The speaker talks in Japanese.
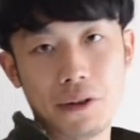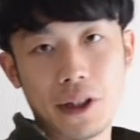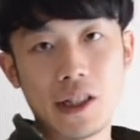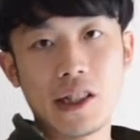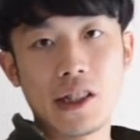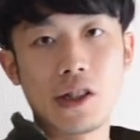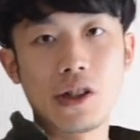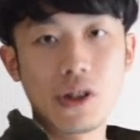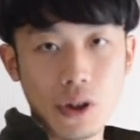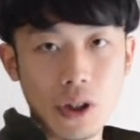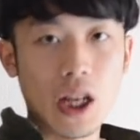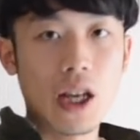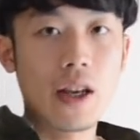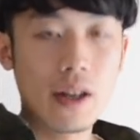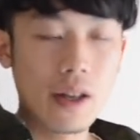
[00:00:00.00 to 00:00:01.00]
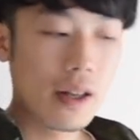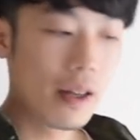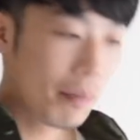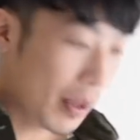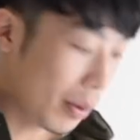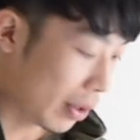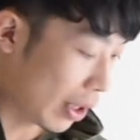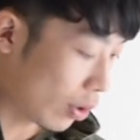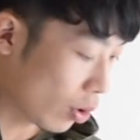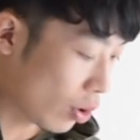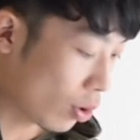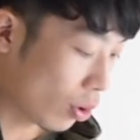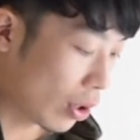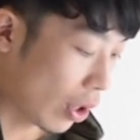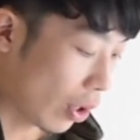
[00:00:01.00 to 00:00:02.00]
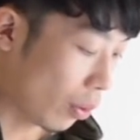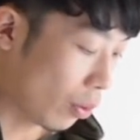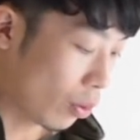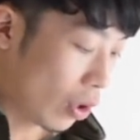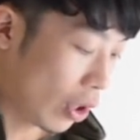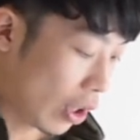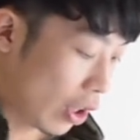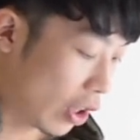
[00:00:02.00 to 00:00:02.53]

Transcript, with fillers: お出しするので、まあ、でもデッドストックなので本当に